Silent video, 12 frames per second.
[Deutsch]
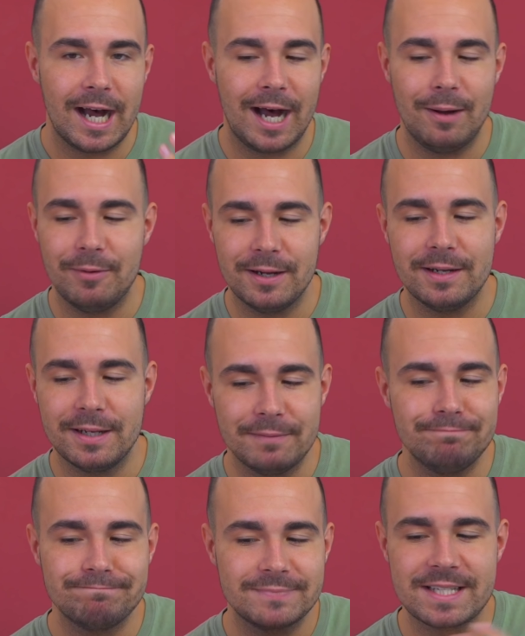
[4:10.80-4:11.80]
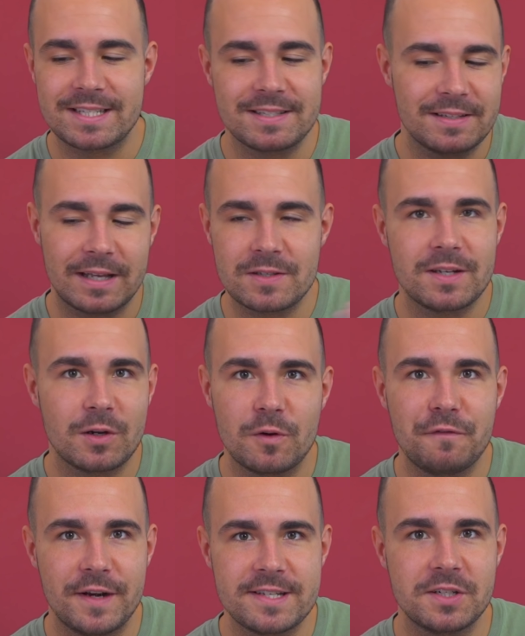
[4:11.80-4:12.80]
aber ähm, das, also
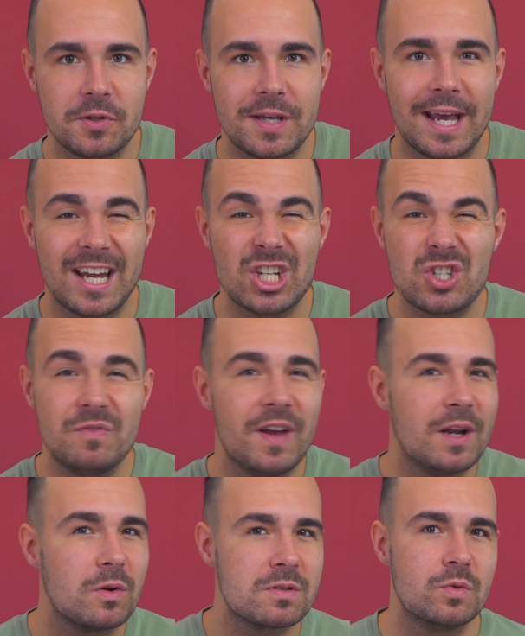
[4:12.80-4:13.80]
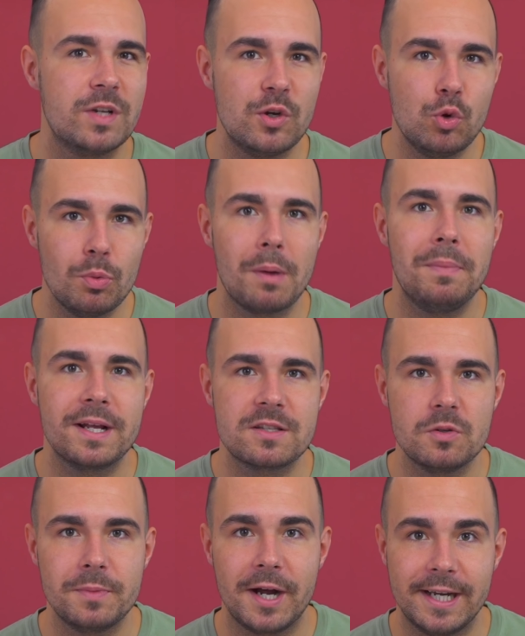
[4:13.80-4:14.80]
dadurch fällt es natürlich echt schwer, noch so den Überblick
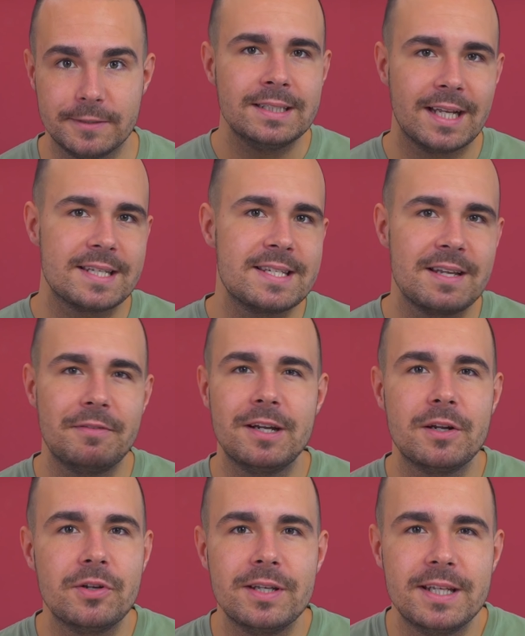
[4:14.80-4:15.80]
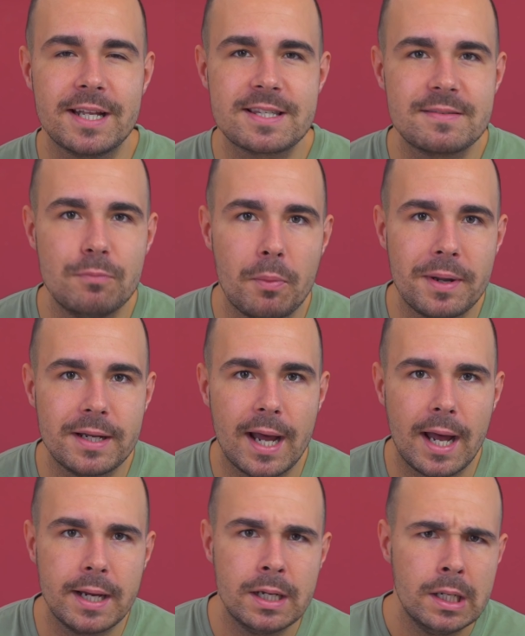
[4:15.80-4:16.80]
zu behalten. Das ist aber natürlich jetzt
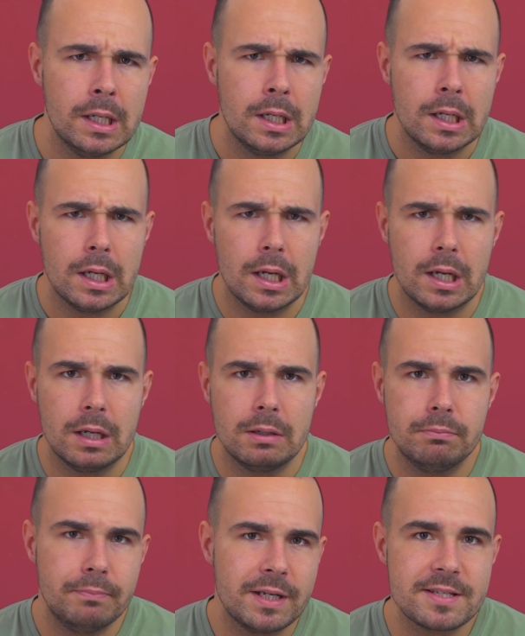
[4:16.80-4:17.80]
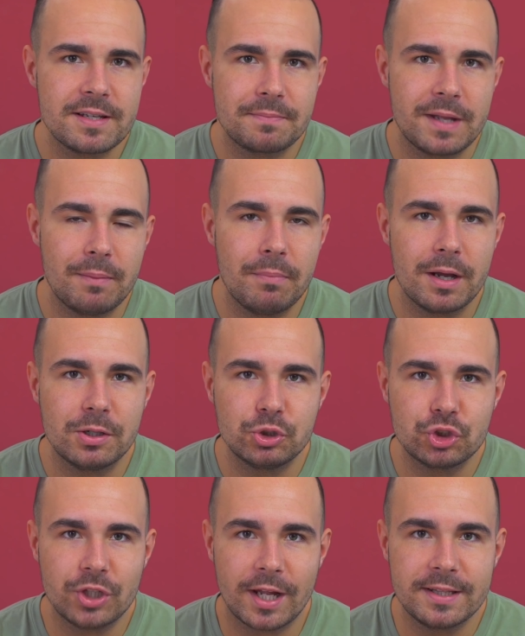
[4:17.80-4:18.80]
momentan äh, Mitte September
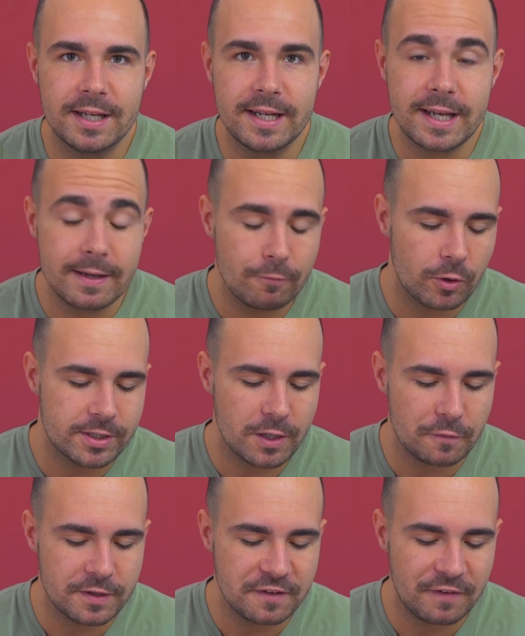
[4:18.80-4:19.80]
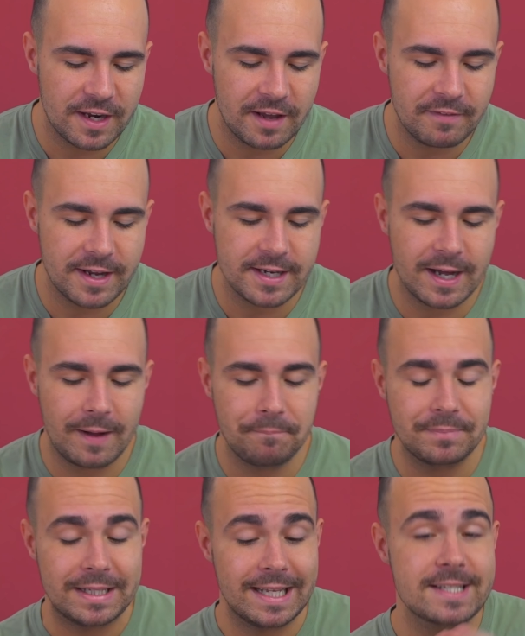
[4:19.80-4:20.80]
Stand der Dinge, wollte ich auf jeden Fall erwähnt
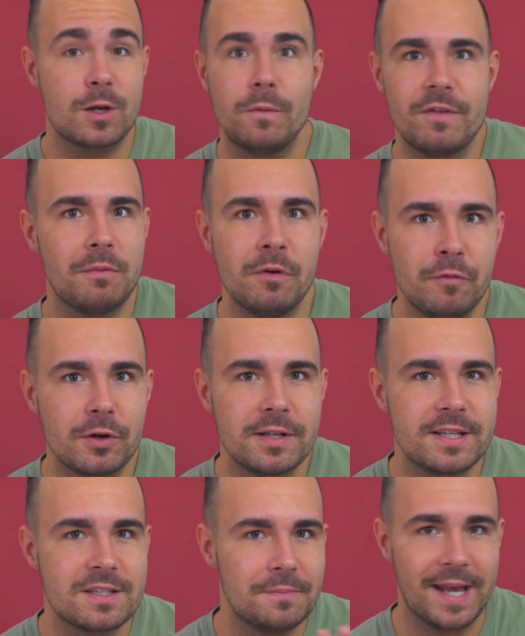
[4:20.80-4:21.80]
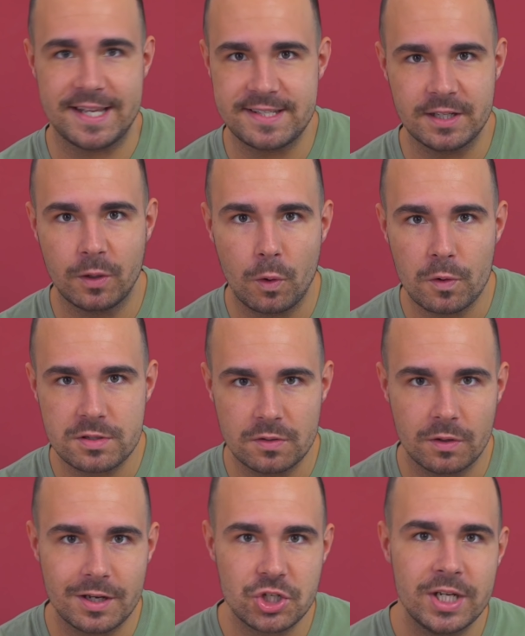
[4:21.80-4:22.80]
haben. Jetzt kommen wir aber wirklich zum ersten großen
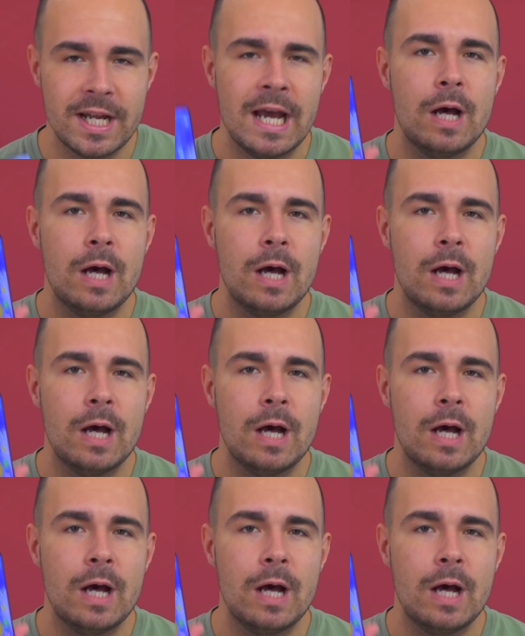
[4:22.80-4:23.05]
Unterschied